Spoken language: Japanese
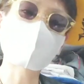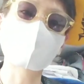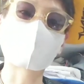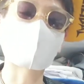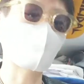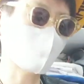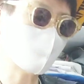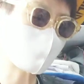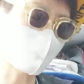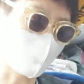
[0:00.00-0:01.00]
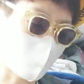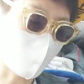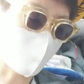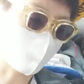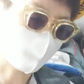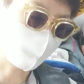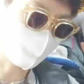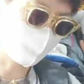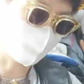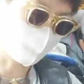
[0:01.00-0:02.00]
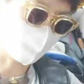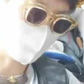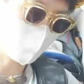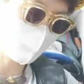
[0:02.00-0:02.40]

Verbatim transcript: ういったものを分け取りますので、うん、